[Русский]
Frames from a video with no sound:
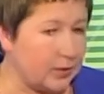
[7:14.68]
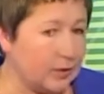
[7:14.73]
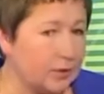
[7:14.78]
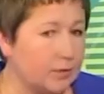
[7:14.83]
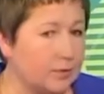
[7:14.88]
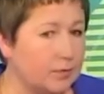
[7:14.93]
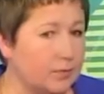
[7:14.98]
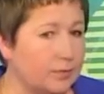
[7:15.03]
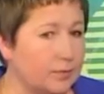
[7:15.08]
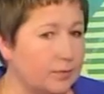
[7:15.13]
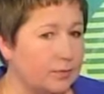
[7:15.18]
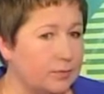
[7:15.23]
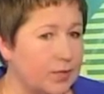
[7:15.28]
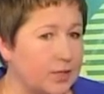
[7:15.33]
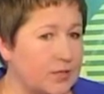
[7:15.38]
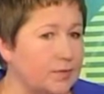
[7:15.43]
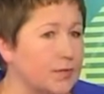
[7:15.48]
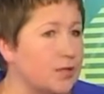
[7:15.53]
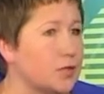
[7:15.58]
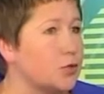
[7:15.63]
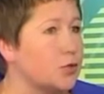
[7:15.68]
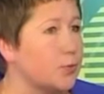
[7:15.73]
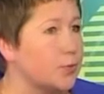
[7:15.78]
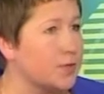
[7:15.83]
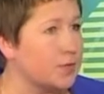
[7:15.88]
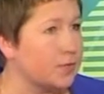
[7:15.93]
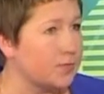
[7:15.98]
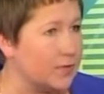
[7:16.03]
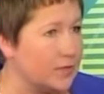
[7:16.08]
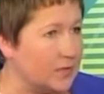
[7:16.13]
э, развития
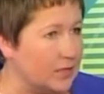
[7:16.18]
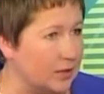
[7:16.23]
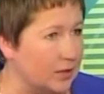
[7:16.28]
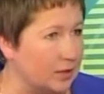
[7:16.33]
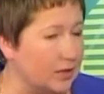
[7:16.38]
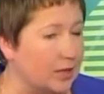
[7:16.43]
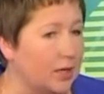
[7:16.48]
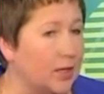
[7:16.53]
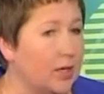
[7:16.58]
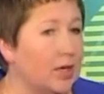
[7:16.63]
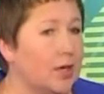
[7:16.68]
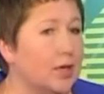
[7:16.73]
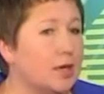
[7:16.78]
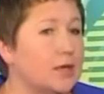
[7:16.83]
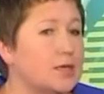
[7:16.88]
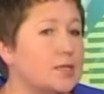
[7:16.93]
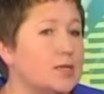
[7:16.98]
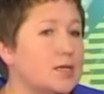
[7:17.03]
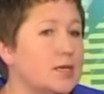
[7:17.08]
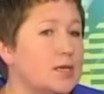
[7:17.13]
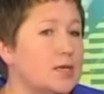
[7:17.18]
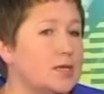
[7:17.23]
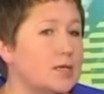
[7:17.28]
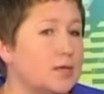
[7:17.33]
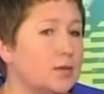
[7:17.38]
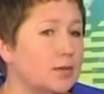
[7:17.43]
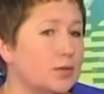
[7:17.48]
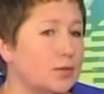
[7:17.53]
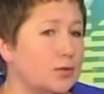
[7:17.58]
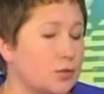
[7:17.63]
собственного дела. Здесь
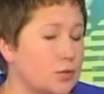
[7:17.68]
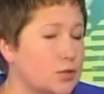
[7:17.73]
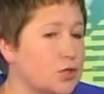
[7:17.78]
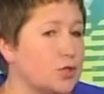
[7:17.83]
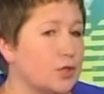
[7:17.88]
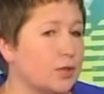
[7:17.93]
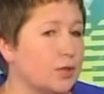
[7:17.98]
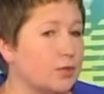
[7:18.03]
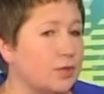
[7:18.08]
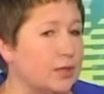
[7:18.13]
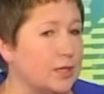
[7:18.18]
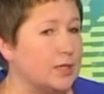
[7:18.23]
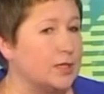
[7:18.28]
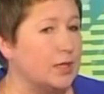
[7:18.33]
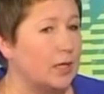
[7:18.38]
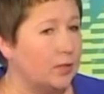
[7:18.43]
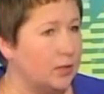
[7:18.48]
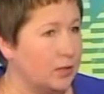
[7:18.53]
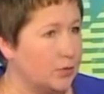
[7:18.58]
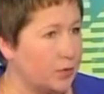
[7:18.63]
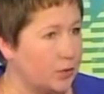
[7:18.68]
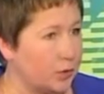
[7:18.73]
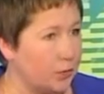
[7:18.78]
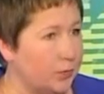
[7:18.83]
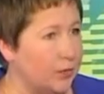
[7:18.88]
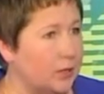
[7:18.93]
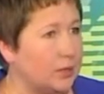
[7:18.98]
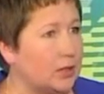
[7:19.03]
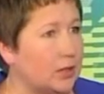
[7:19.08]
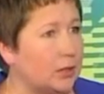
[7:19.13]
э, тоже есть один
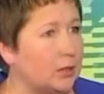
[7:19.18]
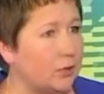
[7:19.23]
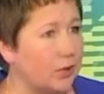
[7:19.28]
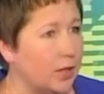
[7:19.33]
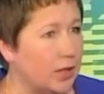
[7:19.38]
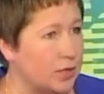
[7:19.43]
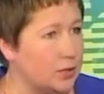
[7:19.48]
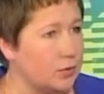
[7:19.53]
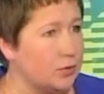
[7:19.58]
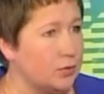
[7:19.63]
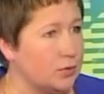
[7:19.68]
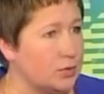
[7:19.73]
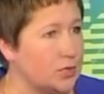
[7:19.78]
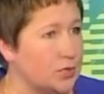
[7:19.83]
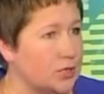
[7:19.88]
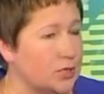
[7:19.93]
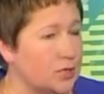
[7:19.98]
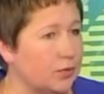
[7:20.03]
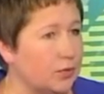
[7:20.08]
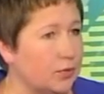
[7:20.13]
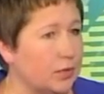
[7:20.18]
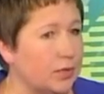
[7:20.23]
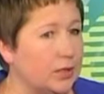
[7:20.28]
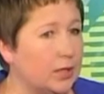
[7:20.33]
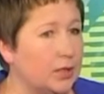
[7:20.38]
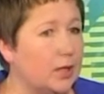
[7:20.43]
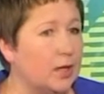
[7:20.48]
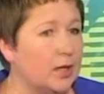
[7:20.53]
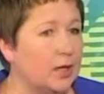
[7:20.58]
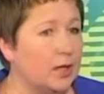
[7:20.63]
инструмент, который реализуется
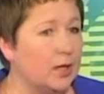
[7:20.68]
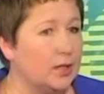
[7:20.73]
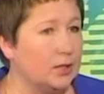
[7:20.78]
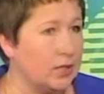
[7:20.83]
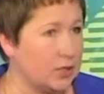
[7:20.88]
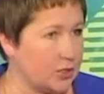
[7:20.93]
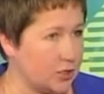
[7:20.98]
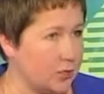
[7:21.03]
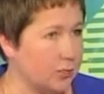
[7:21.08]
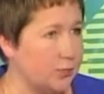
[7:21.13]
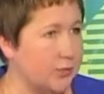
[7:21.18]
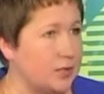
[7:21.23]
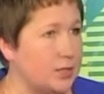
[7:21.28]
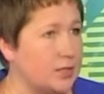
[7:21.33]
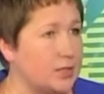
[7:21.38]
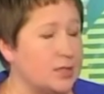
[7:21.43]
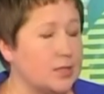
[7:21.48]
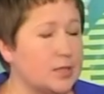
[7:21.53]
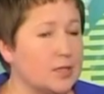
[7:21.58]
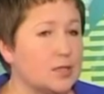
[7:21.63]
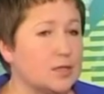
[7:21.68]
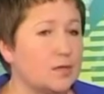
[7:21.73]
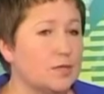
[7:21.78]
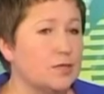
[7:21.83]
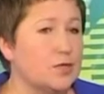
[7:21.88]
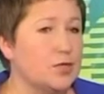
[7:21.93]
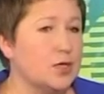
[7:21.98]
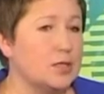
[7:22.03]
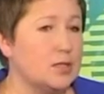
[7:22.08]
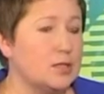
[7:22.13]
сегодня нашим министерством. В
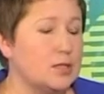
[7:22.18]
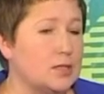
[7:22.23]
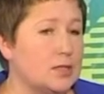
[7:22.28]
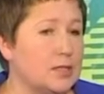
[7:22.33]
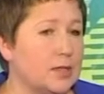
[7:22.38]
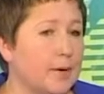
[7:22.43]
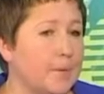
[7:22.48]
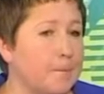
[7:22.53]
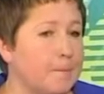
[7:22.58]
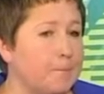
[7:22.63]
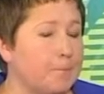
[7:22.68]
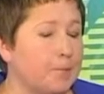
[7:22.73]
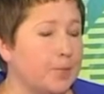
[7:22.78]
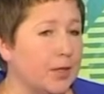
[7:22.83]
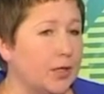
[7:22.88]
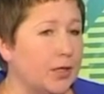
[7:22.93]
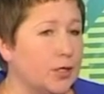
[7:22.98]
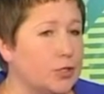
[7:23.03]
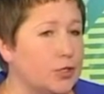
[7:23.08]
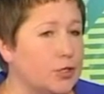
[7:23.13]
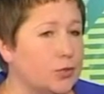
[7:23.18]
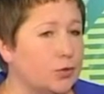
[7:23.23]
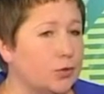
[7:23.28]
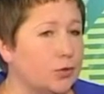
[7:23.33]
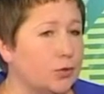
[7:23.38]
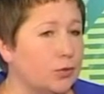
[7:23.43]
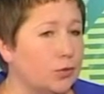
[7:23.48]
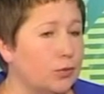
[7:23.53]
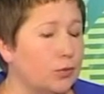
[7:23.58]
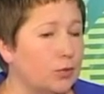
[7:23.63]
частности, Речь
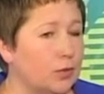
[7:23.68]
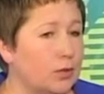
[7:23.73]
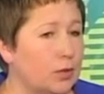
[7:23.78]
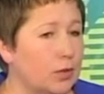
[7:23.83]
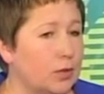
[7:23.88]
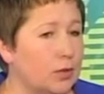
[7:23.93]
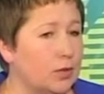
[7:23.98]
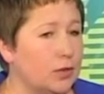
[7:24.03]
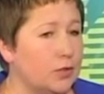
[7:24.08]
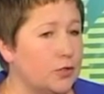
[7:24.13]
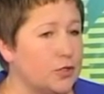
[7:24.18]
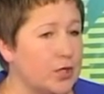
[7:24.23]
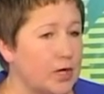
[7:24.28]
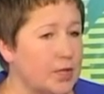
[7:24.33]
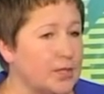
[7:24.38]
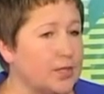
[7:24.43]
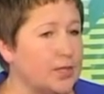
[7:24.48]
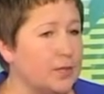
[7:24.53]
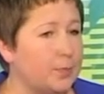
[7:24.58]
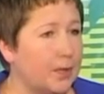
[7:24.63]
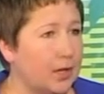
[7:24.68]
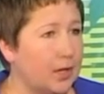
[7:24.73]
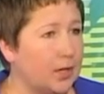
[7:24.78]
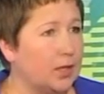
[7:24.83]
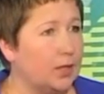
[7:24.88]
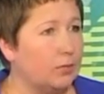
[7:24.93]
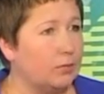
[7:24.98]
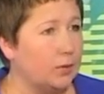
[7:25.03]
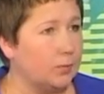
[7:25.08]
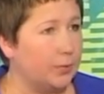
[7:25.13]
идет о части
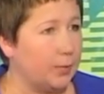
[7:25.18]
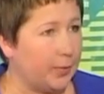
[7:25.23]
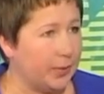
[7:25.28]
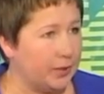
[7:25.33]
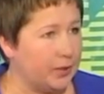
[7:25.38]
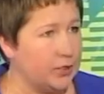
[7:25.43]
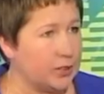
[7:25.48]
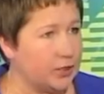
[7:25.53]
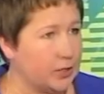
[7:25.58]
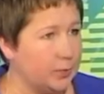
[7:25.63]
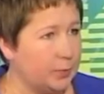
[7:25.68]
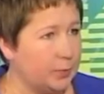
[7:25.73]
программы по поддержке